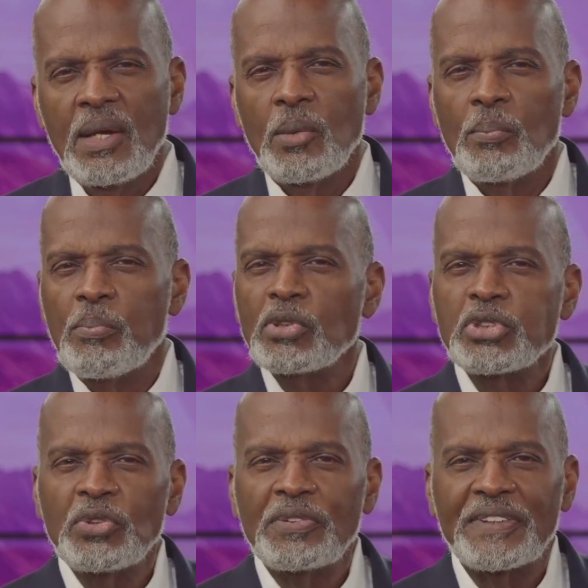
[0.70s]

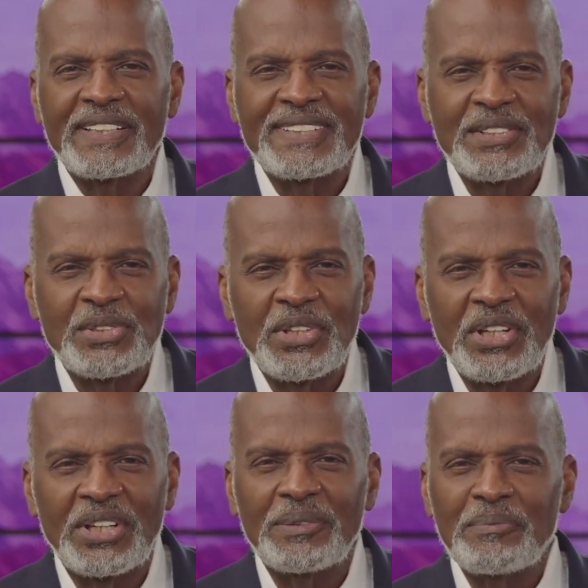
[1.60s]
Bonjour frères et
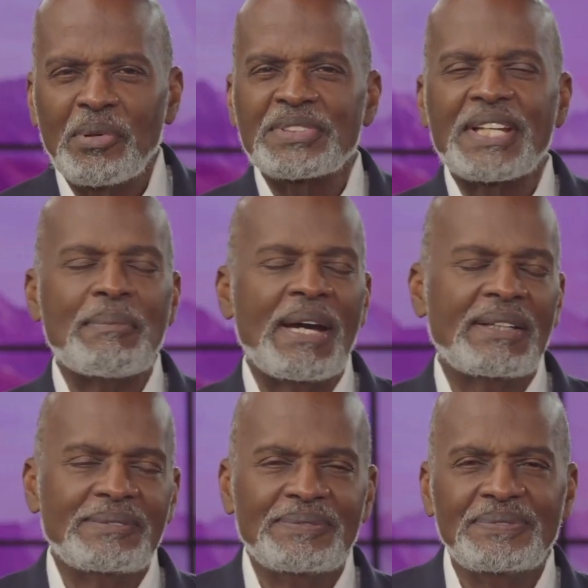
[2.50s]
sœurs, bon sabbat.
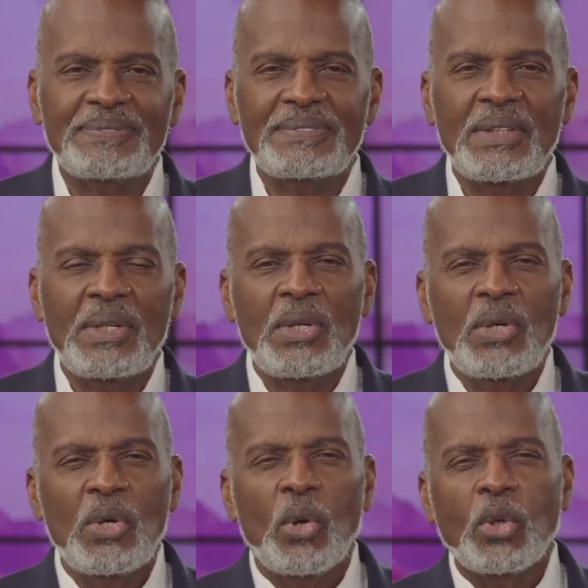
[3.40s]

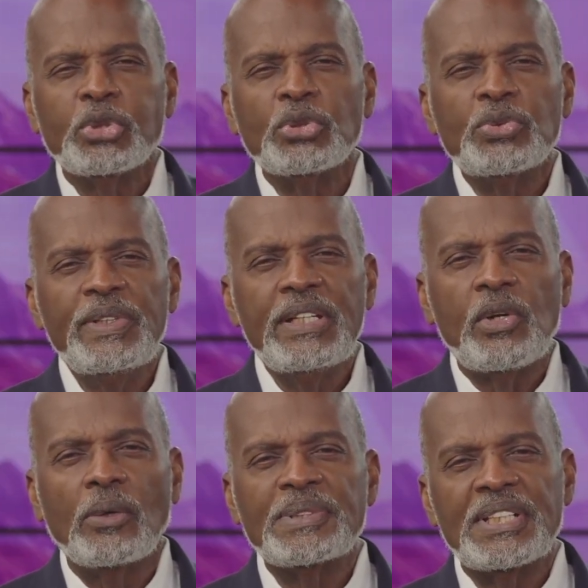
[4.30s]
Aujourd'hui,
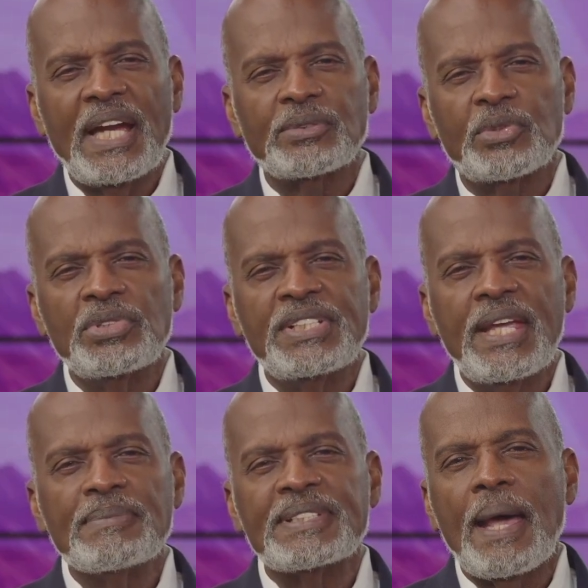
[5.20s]
comme chaque
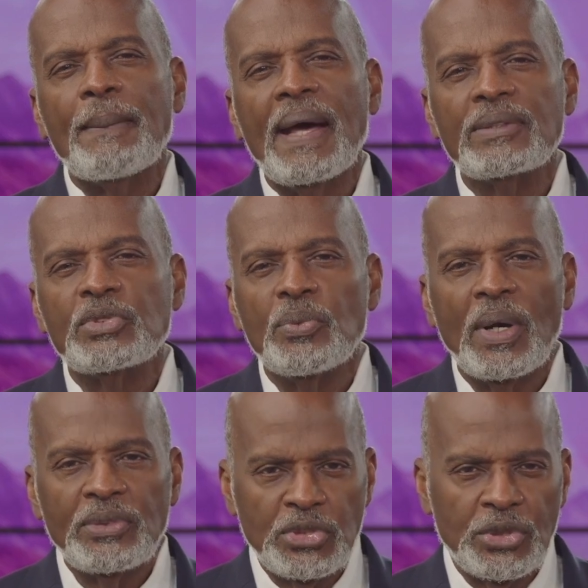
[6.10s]
deuxième sabbat du
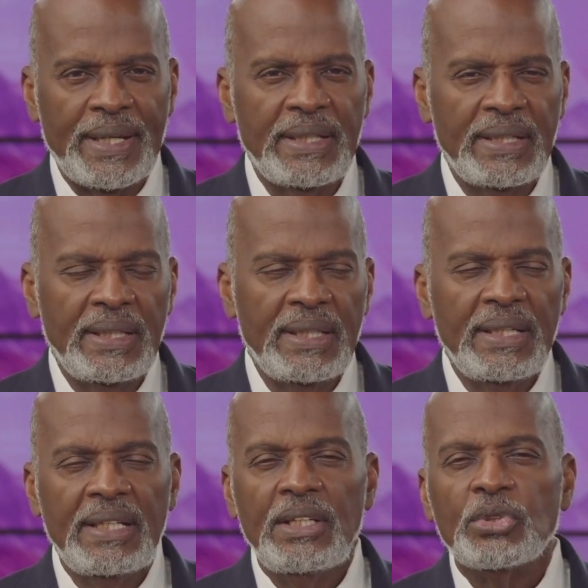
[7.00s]
mois de juin,
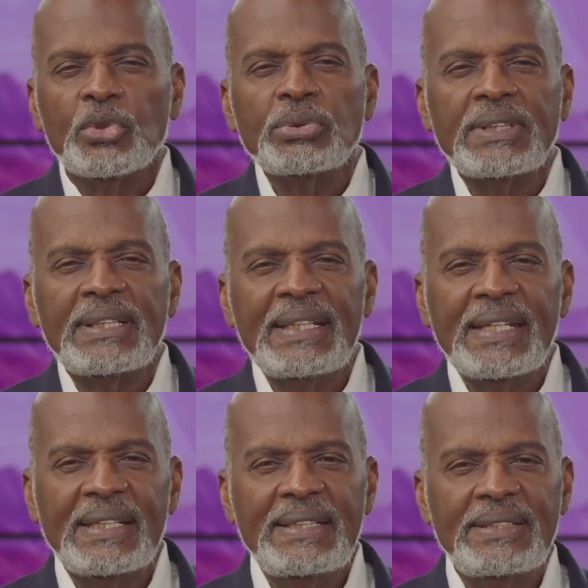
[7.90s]
toute
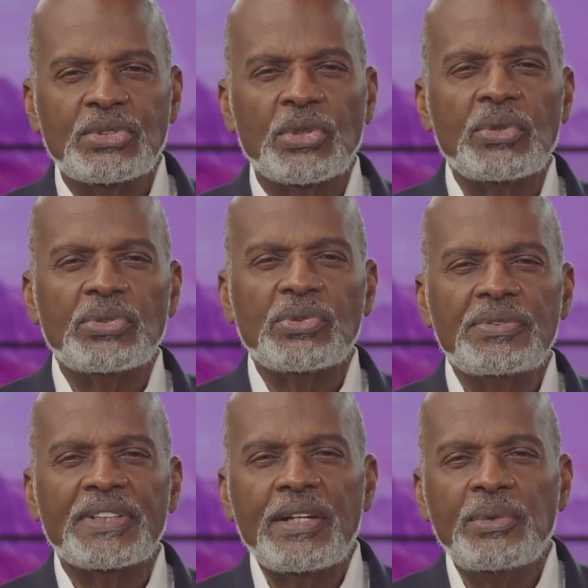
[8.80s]
l'Église se
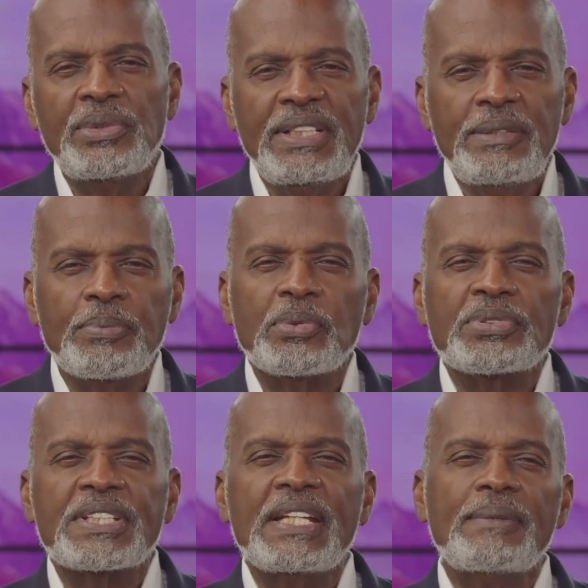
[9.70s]
retrouve réunie pour
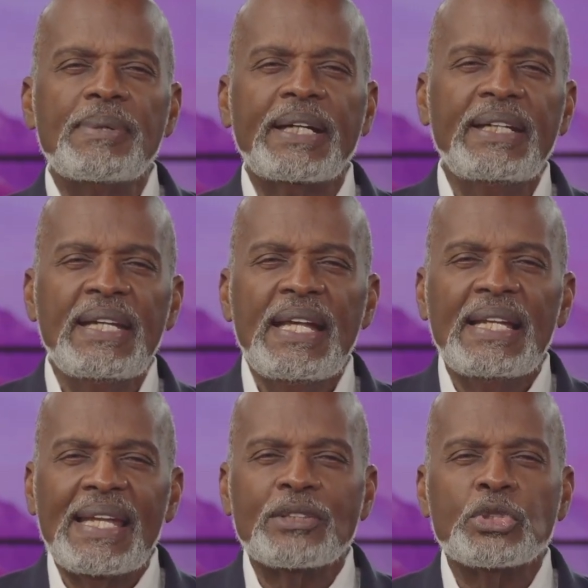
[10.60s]
célébrer
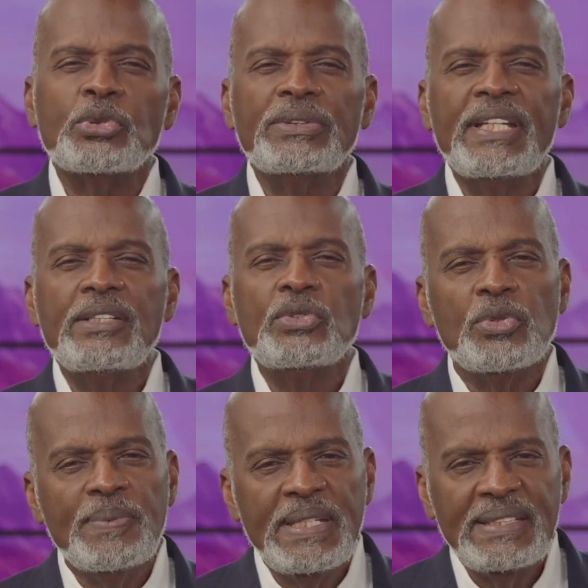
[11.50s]
la journée
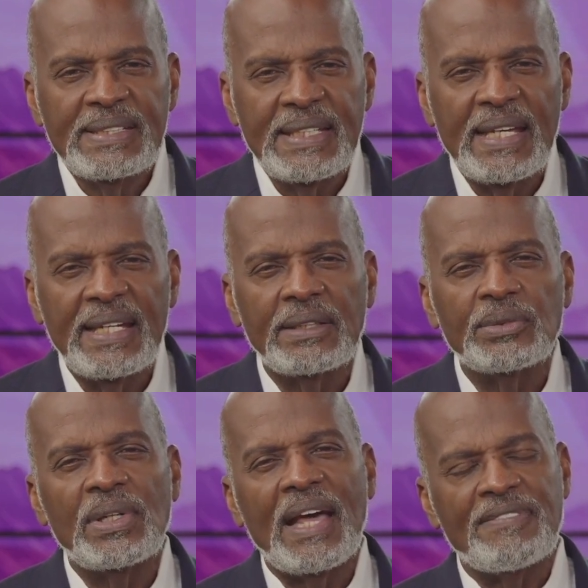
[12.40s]
du ministère
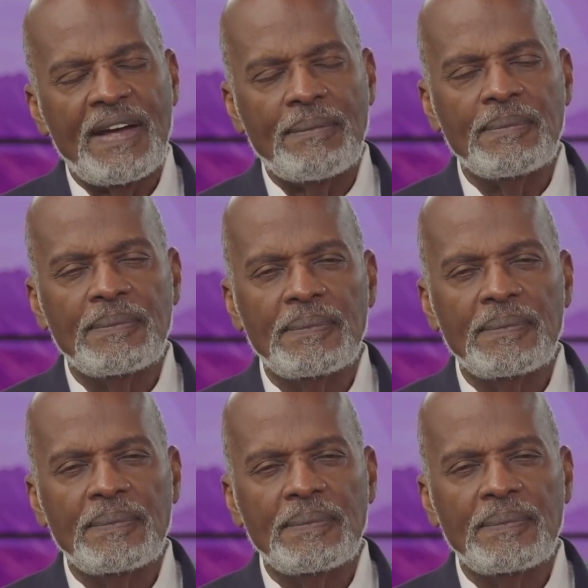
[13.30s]
de la femme.